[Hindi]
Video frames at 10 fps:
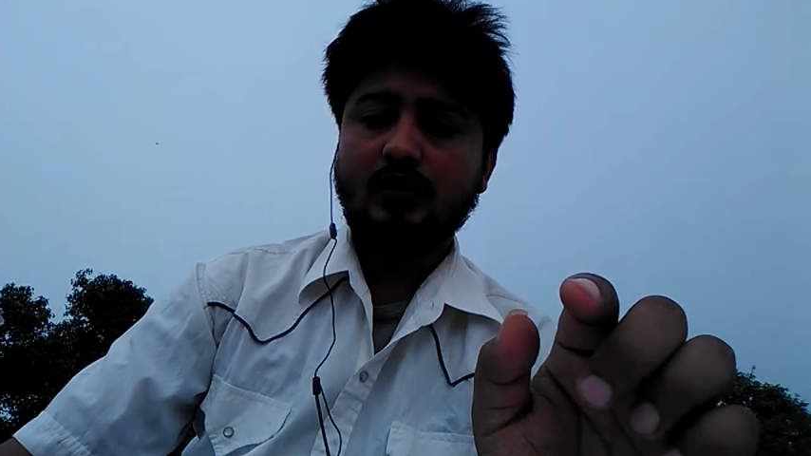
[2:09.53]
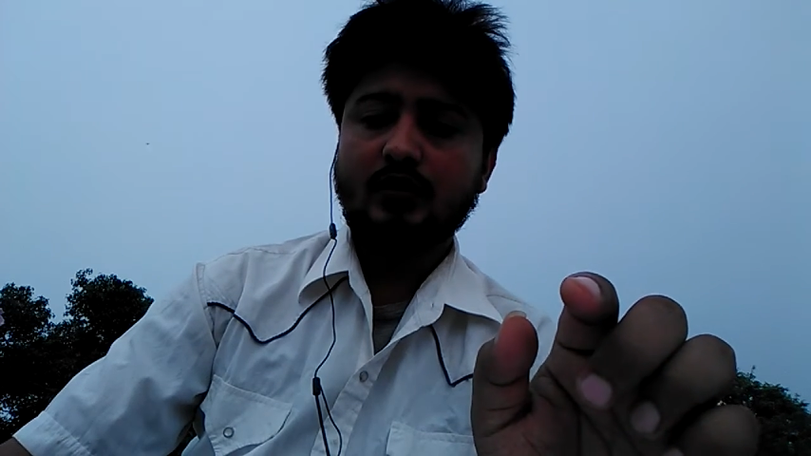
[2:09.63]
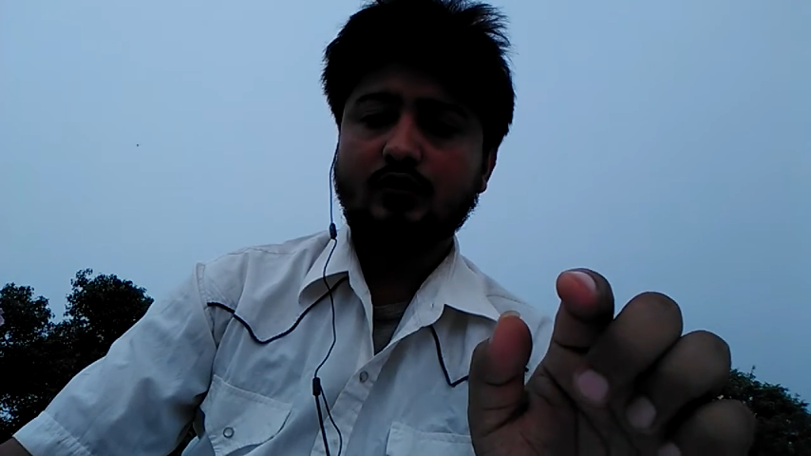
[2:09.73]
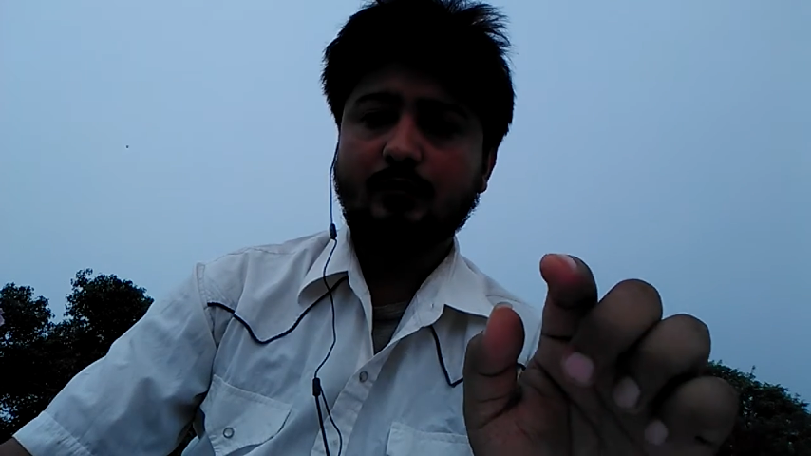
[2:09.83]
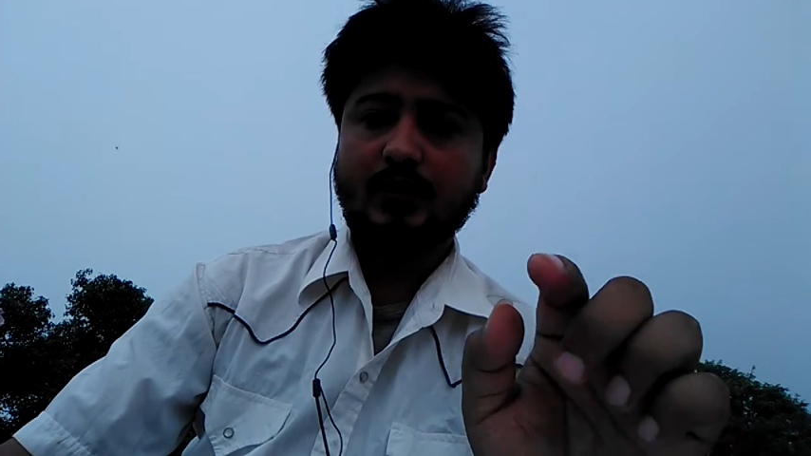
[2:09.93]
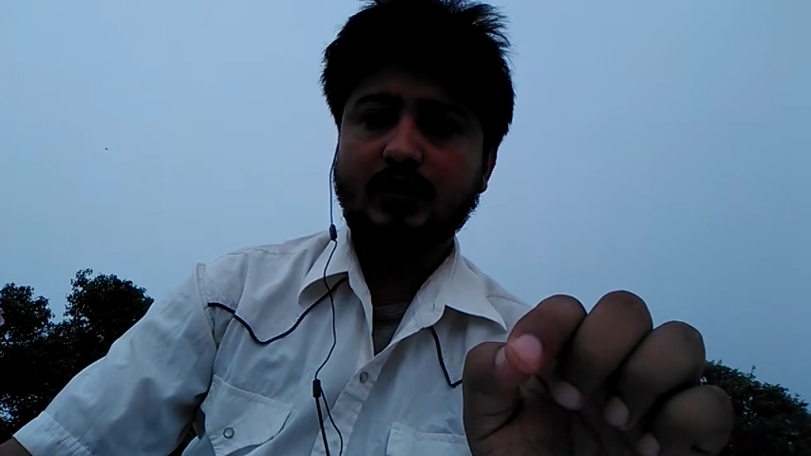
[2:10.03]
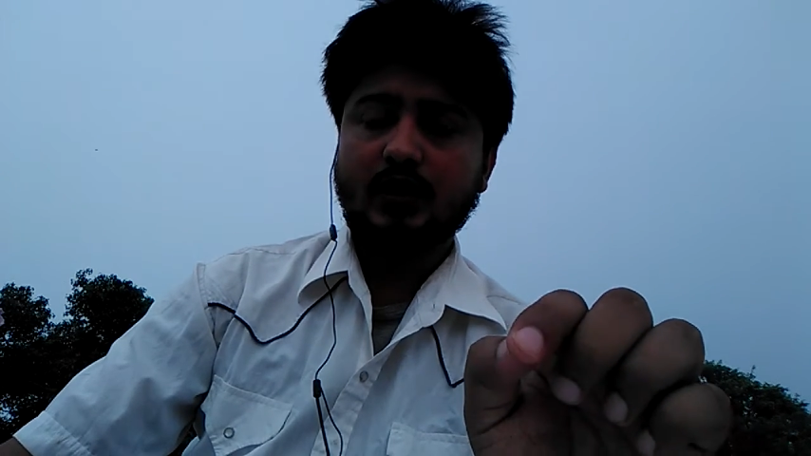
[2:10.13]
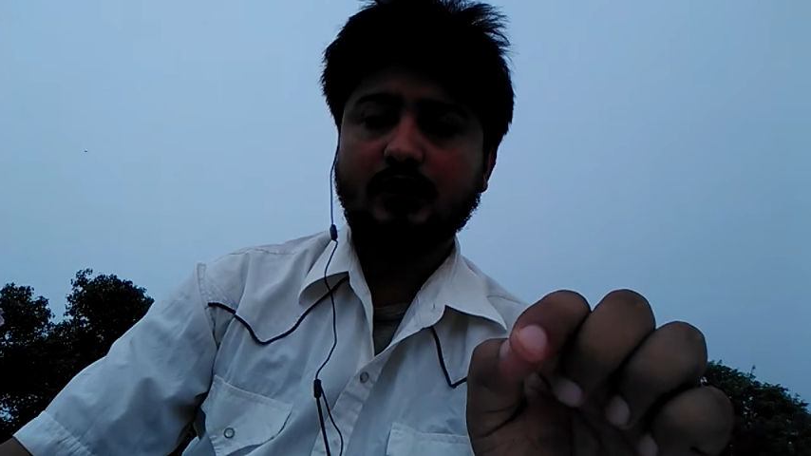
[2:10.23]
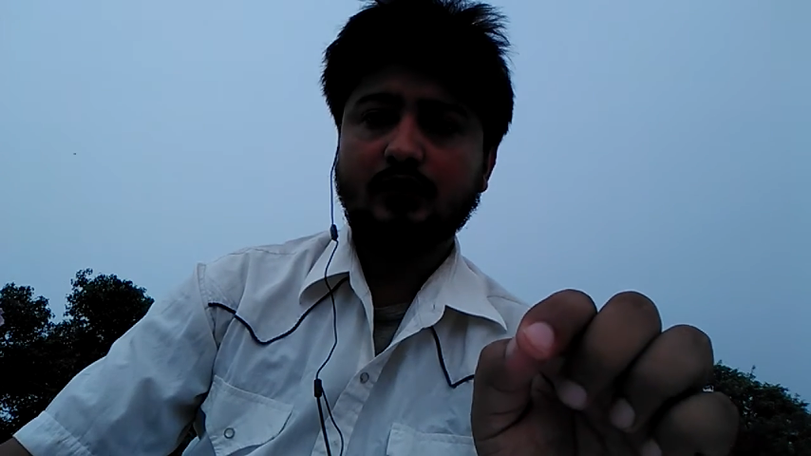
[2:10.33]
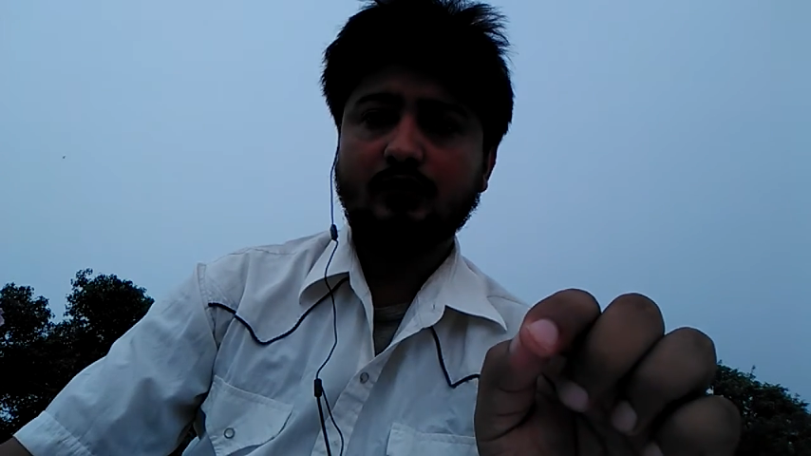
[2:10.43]
की जो
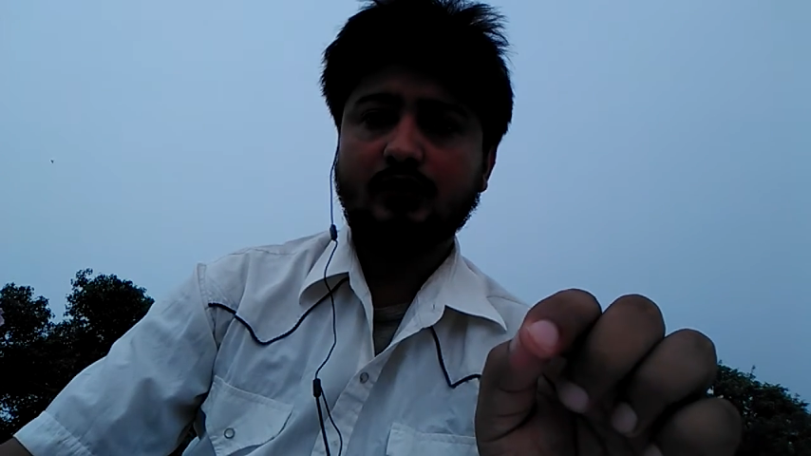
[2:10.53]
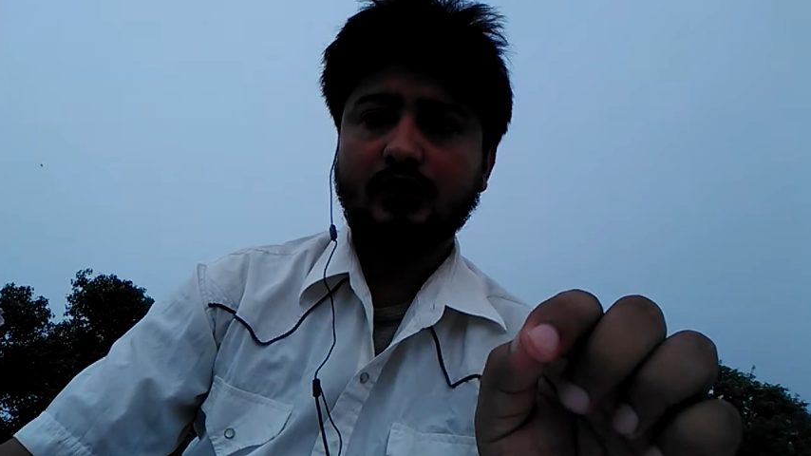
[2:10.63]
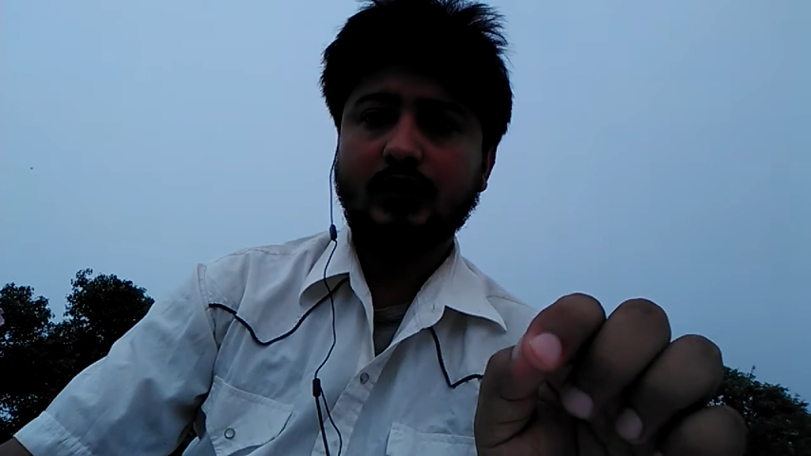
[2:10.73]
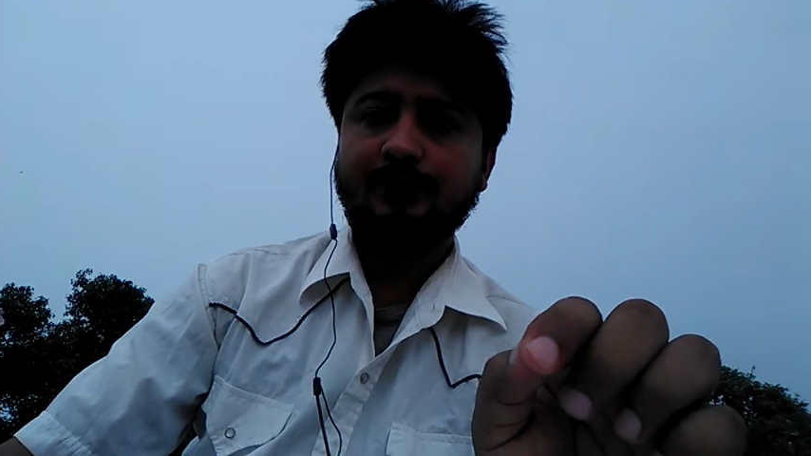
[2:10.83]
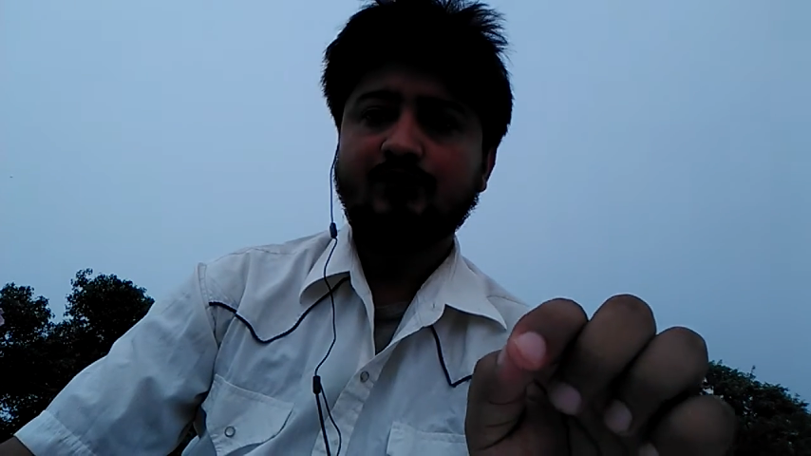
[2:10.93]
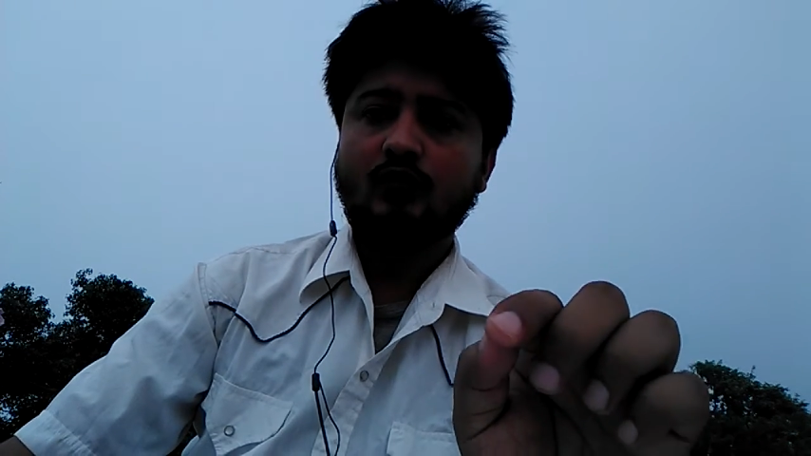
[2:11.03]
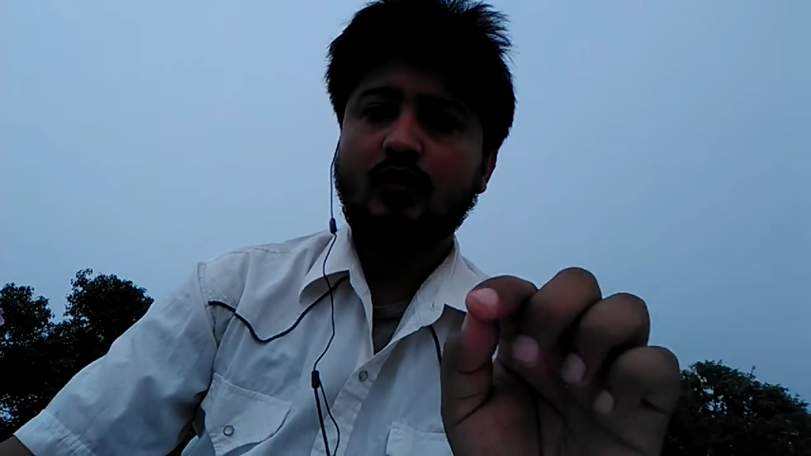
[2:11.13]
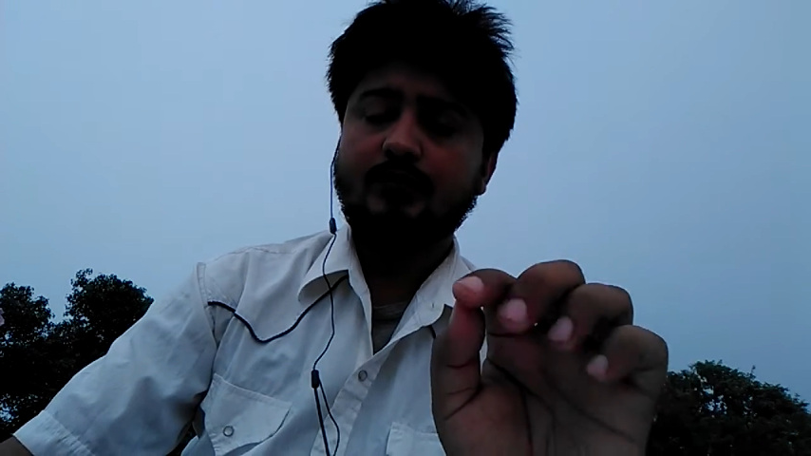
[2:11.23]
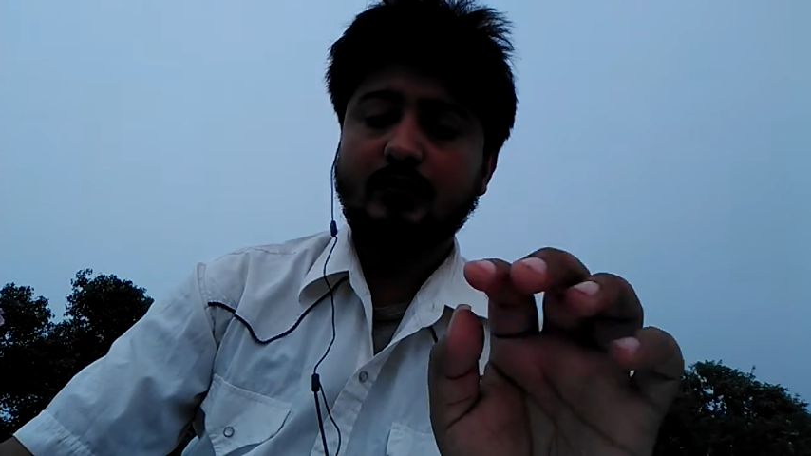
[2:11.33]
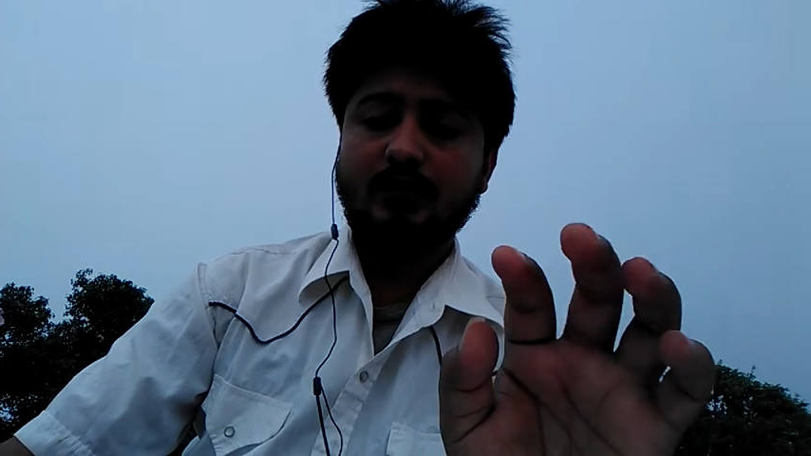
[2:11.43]
परीक्षा थी हो थी वो
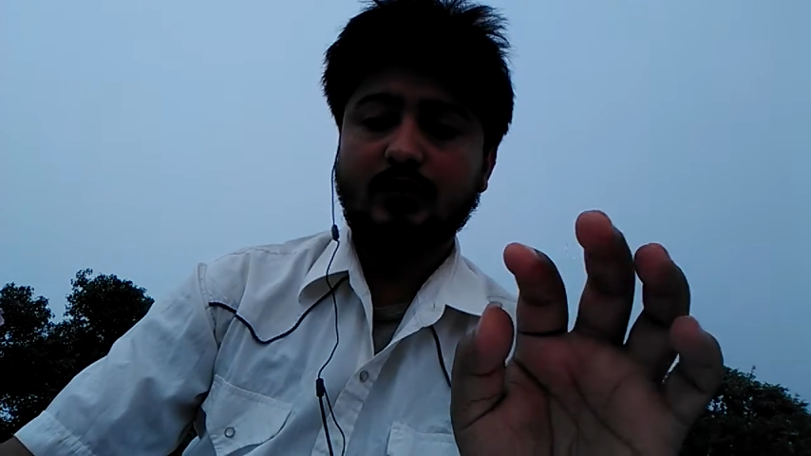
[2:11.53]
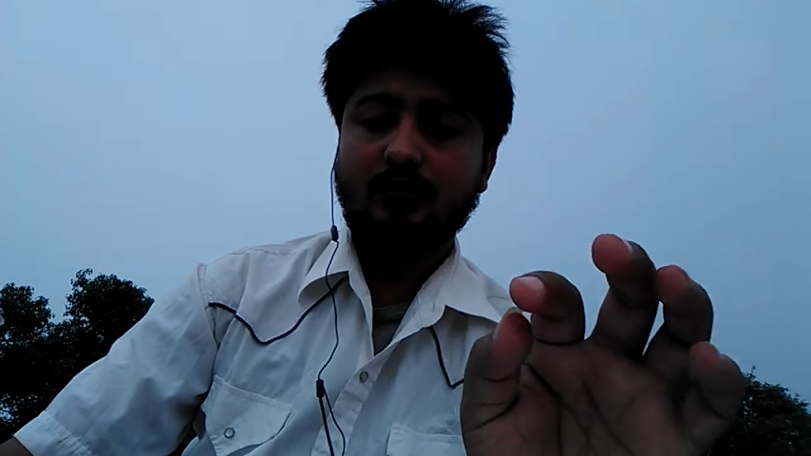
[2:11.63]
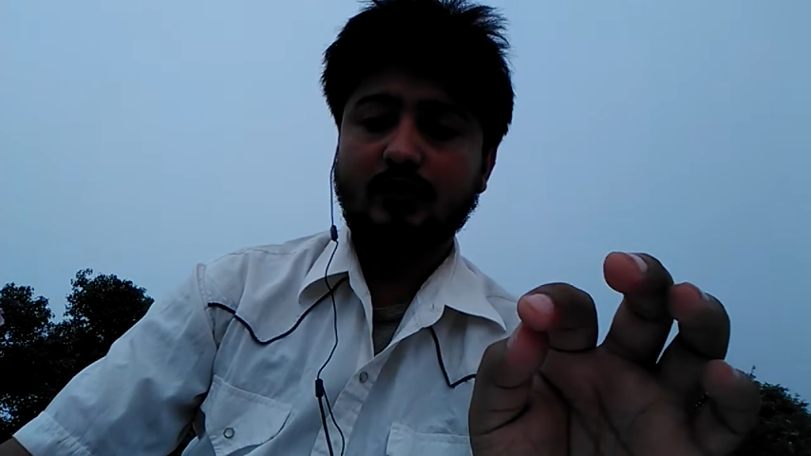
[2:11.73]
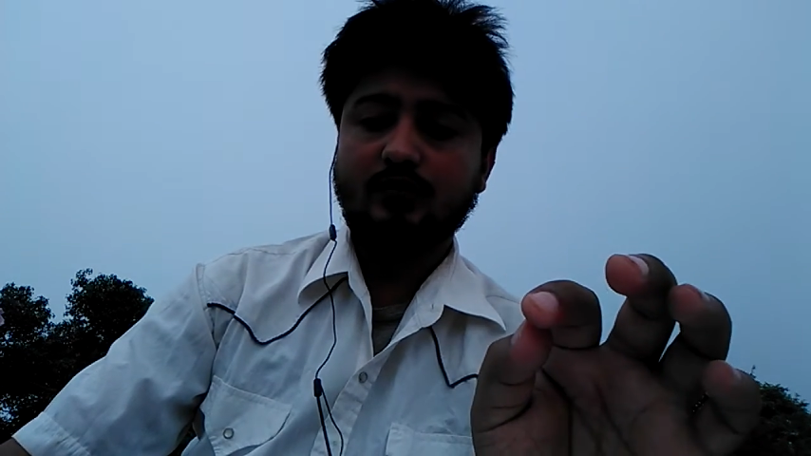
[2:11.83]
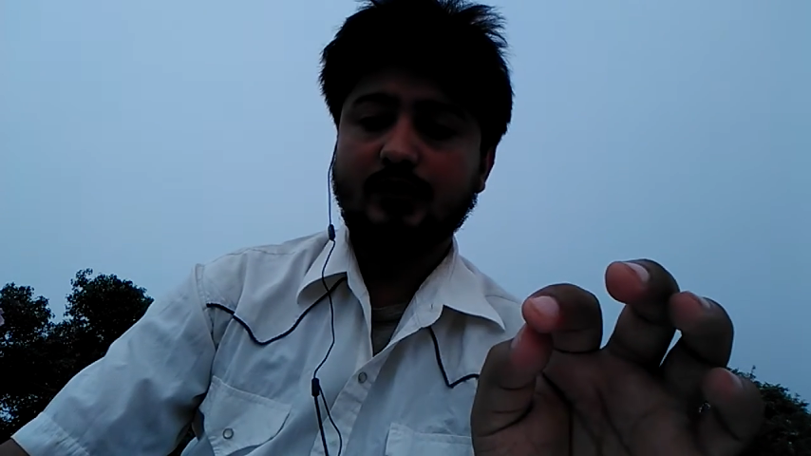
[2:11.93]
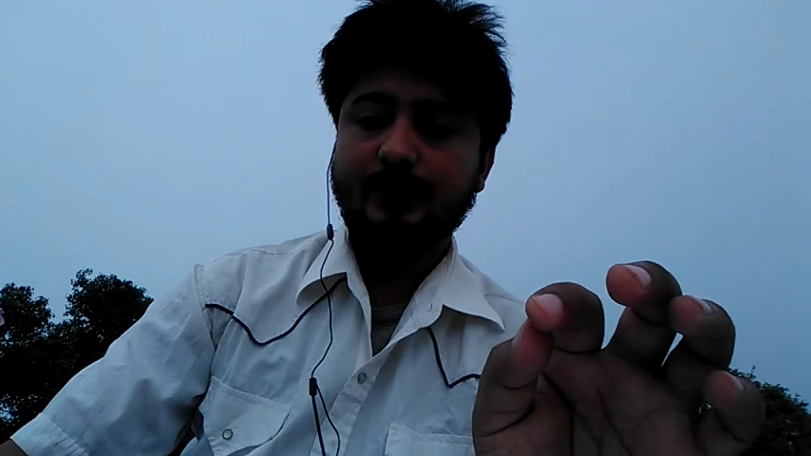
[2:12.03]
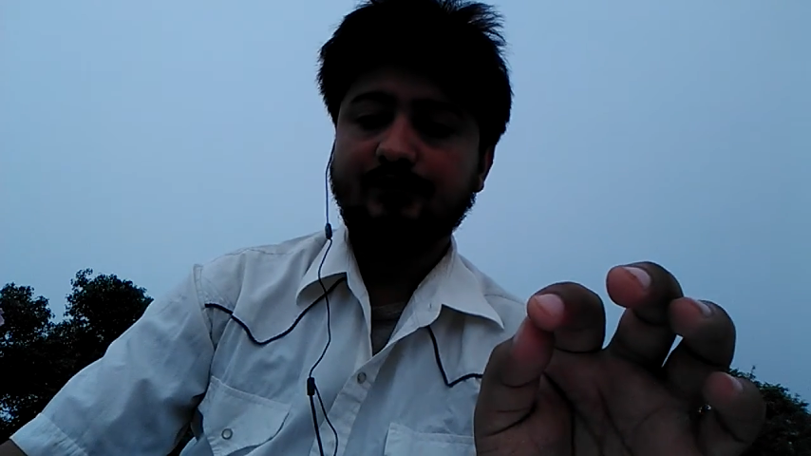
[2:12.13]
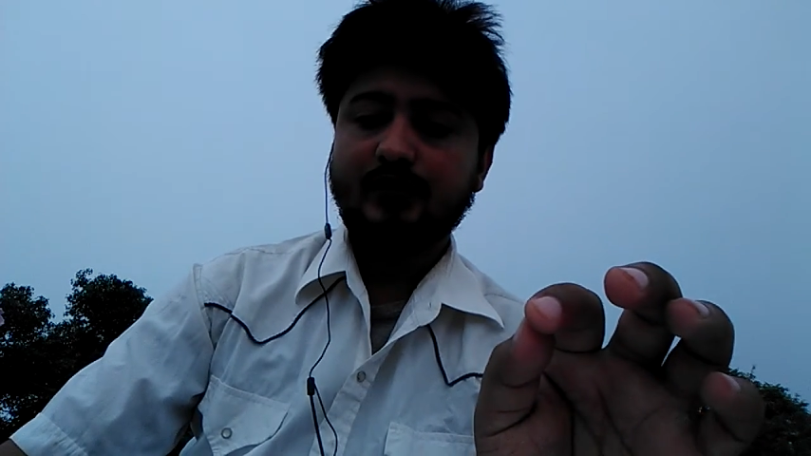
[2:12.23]
अब सेमेस्टर वाइज होगी